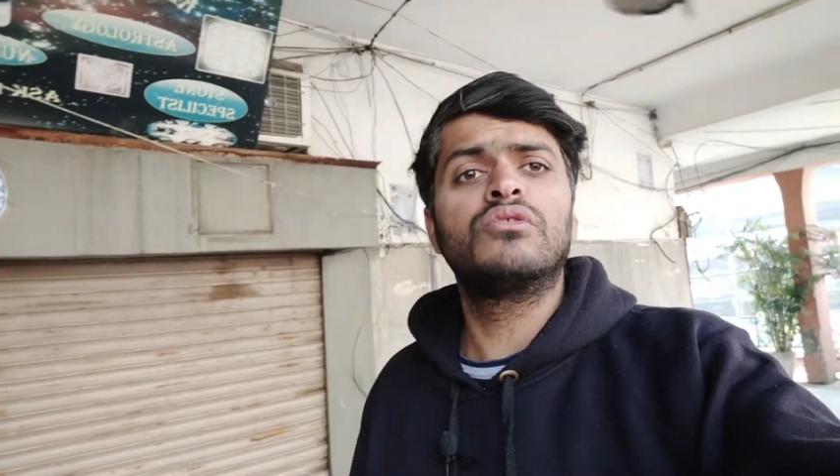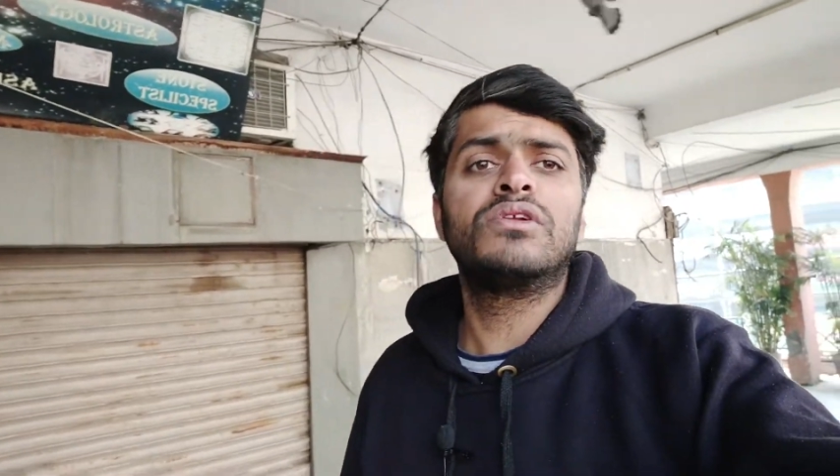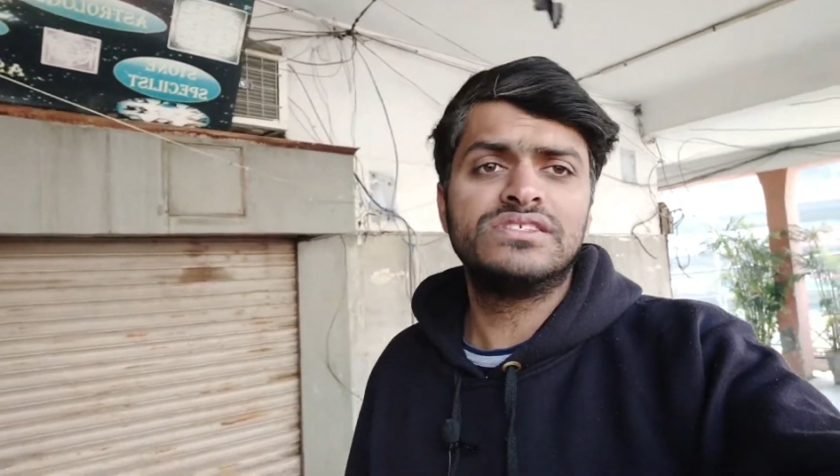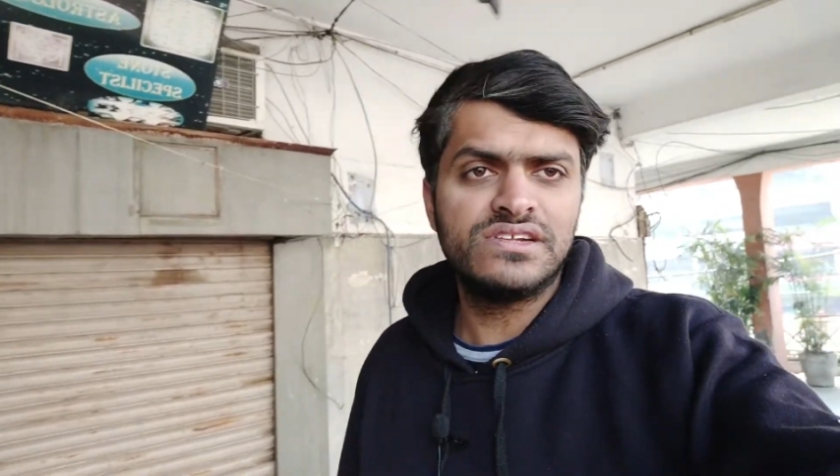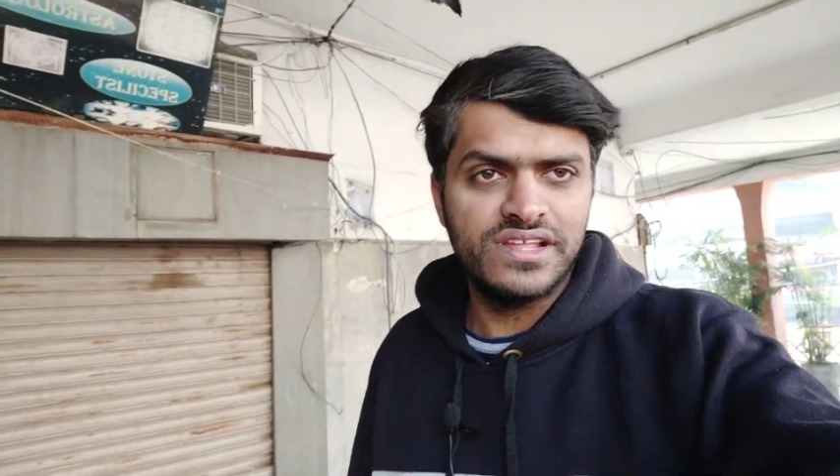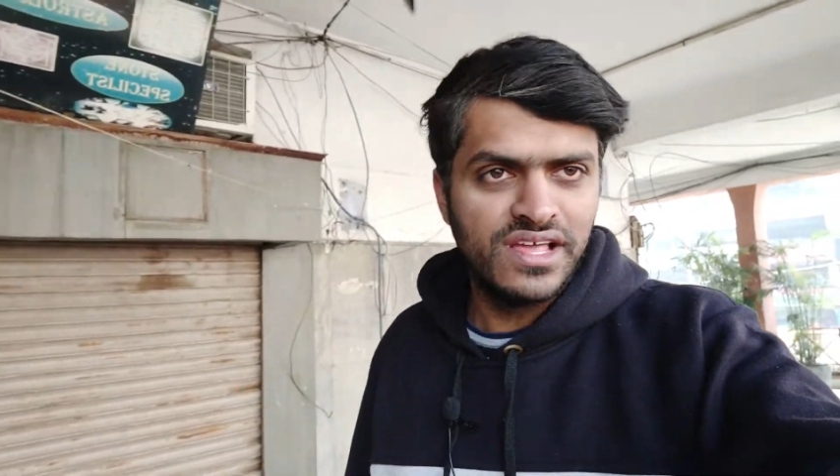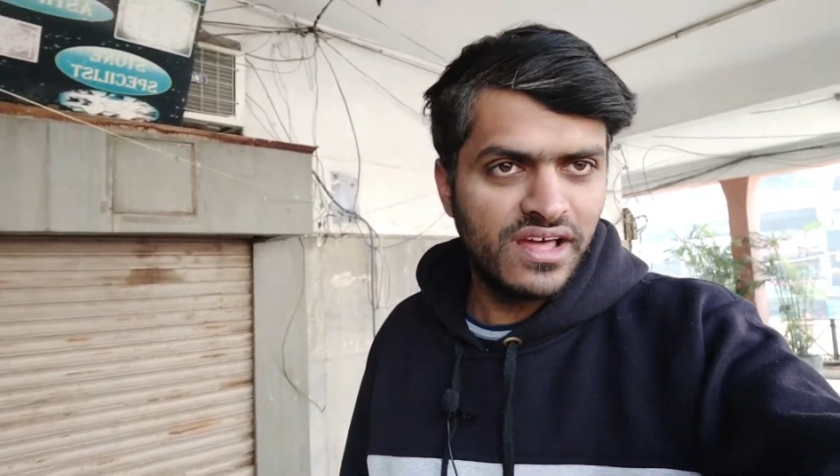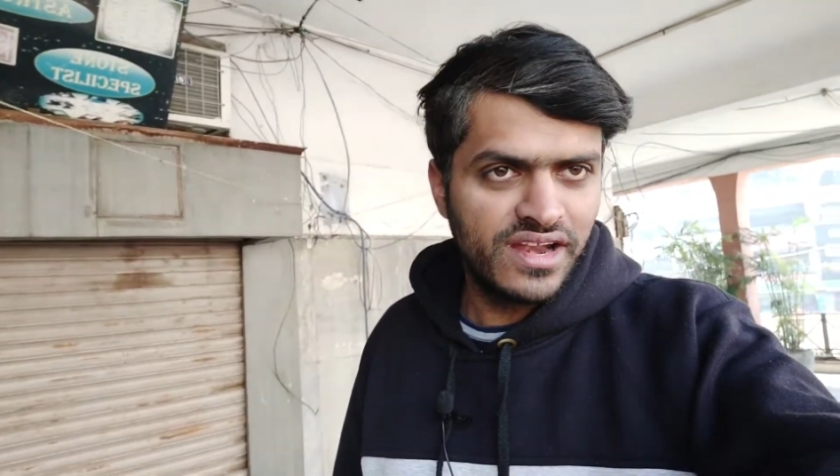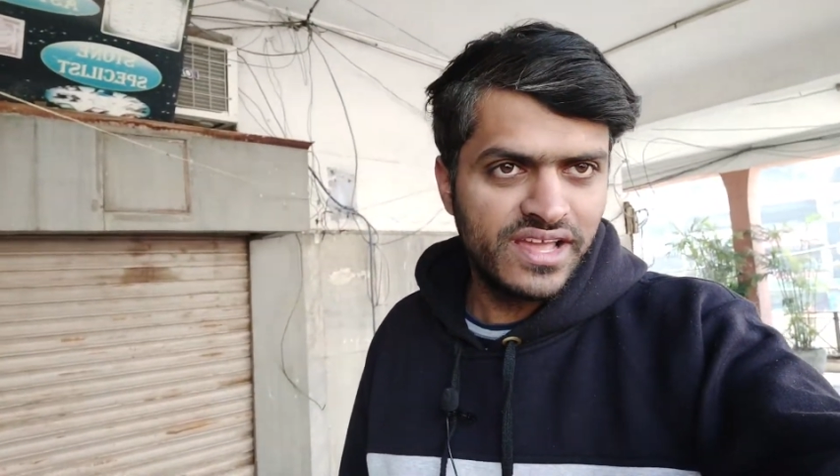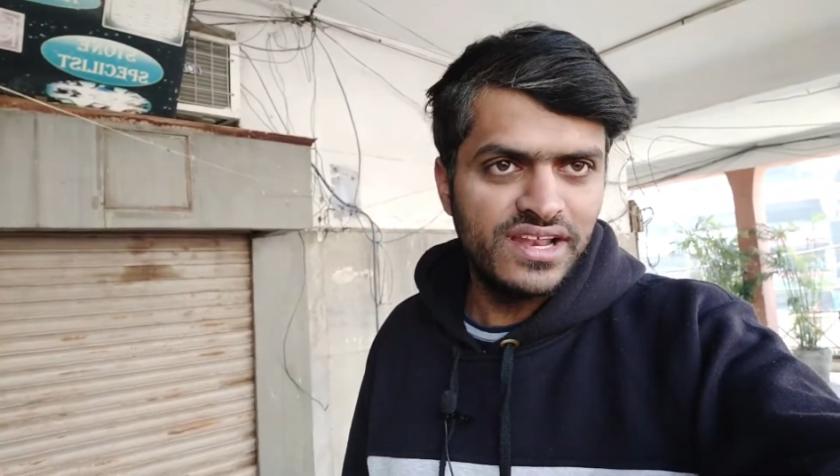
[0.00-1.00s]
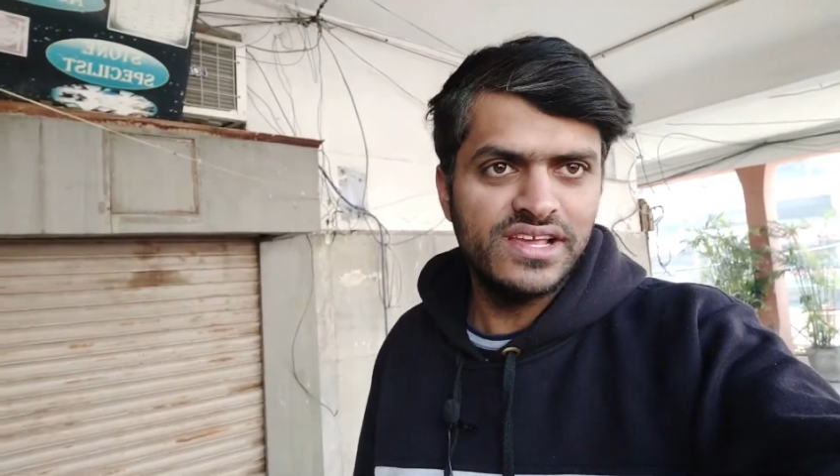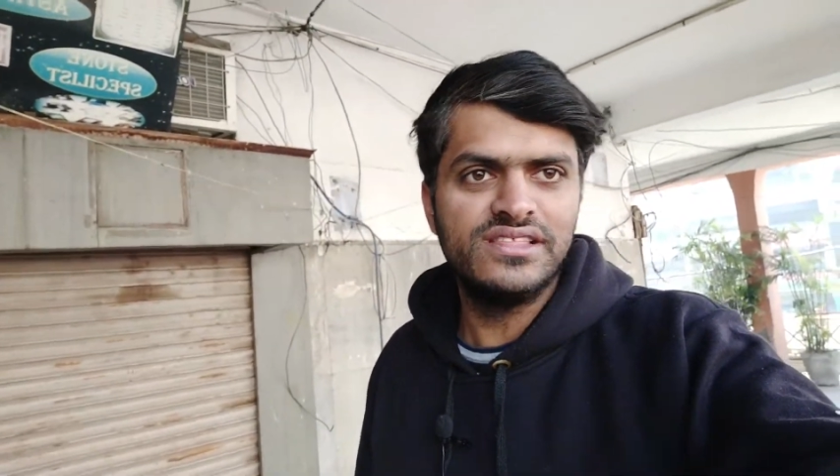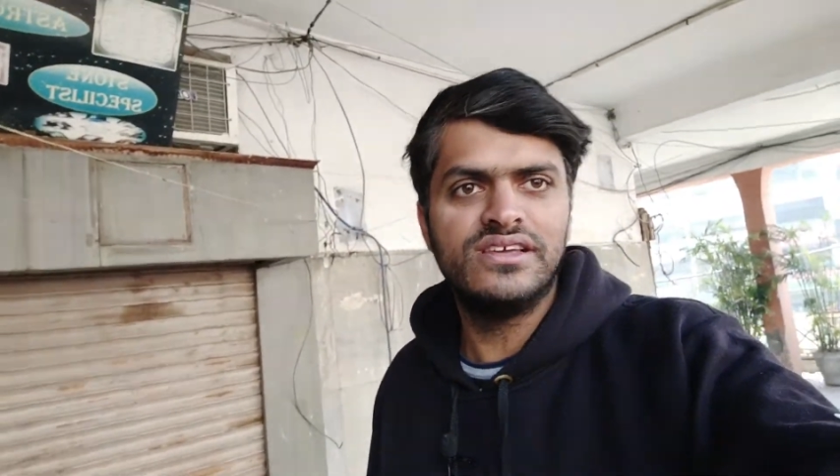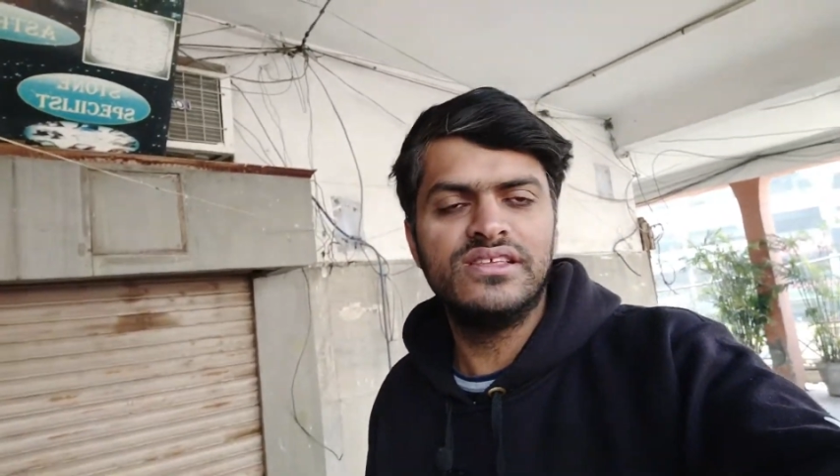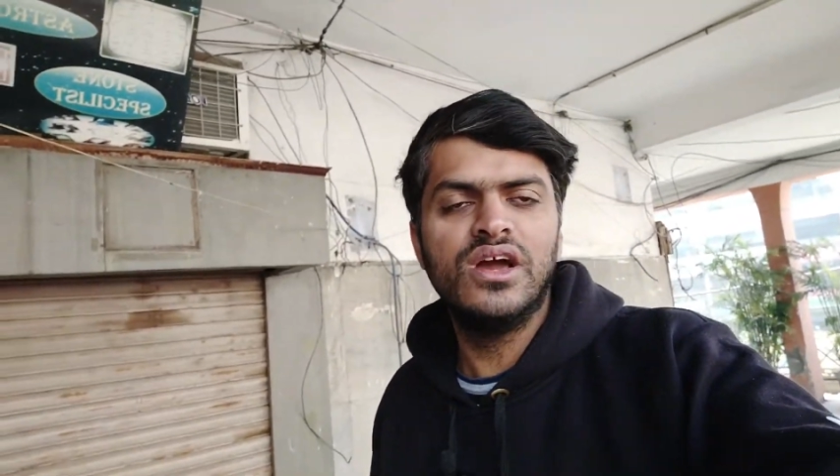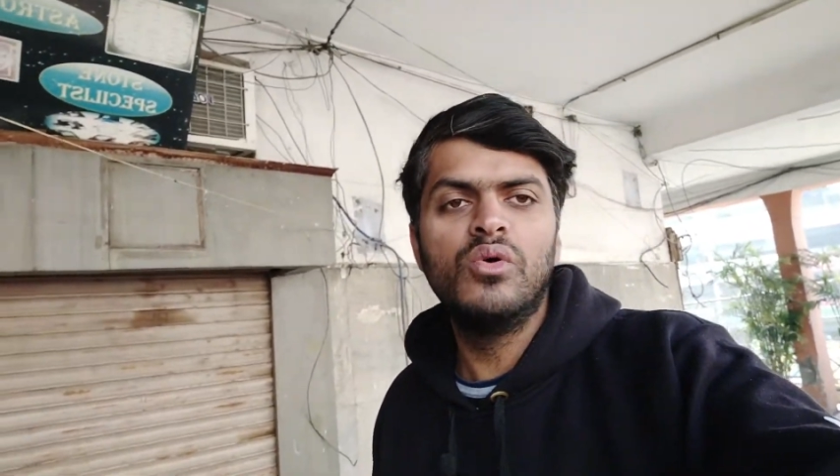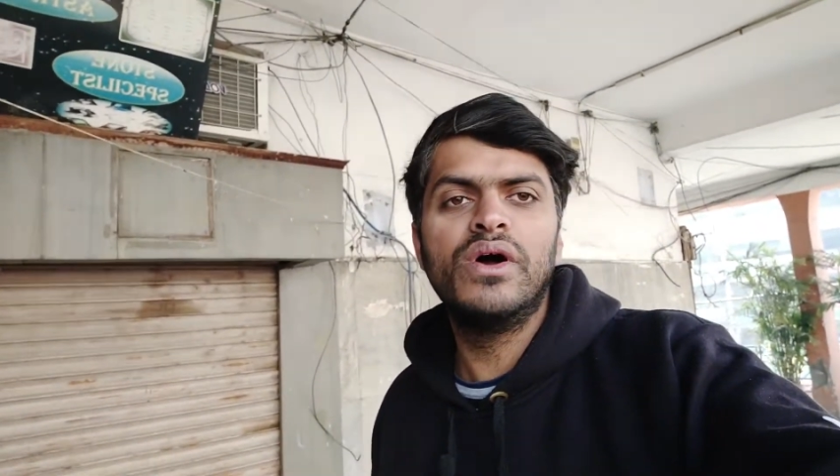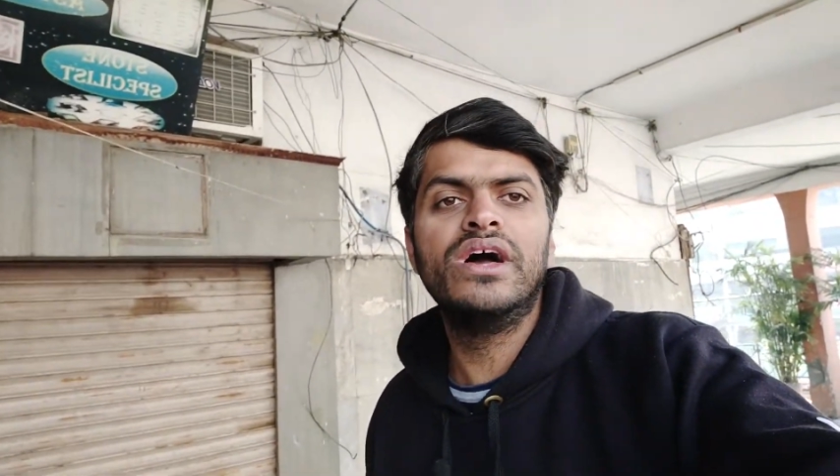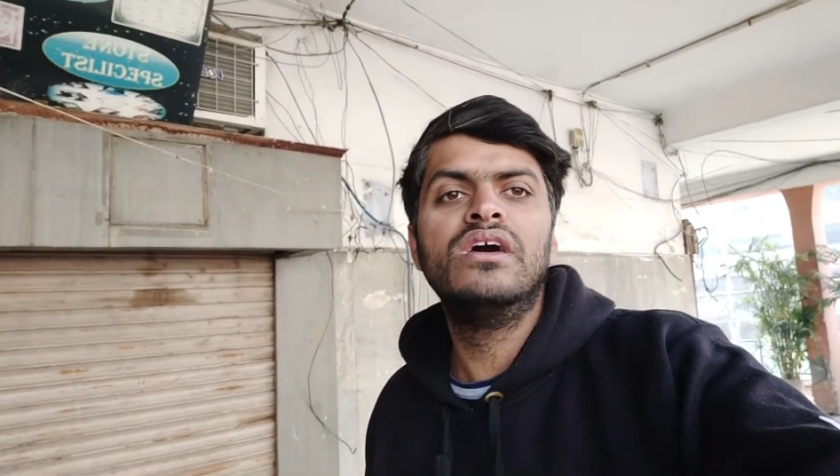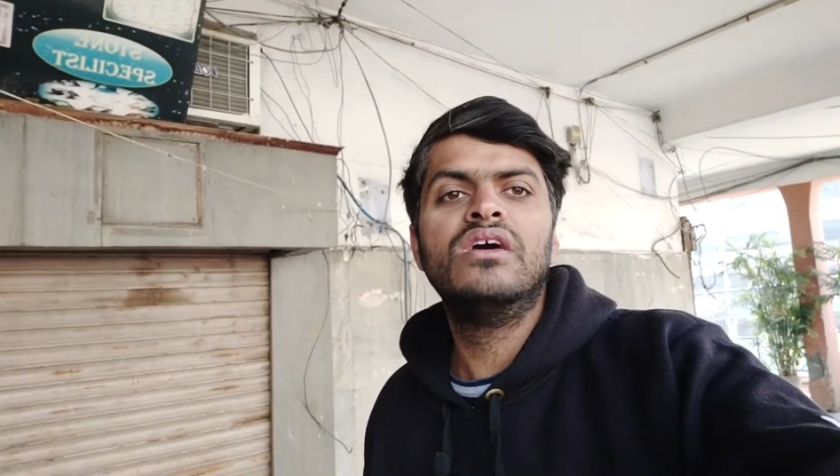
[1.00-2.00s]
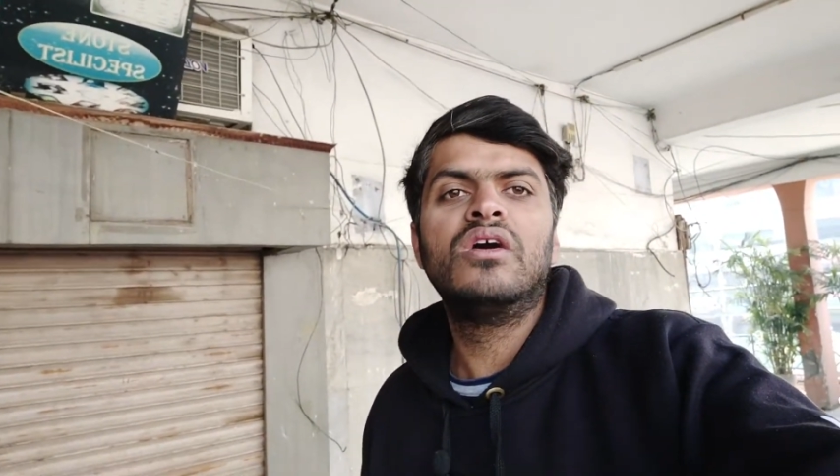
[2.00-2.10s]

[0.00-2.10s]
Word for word: थोड़ा सा ठीक करने के लिए दे दिया हुआ है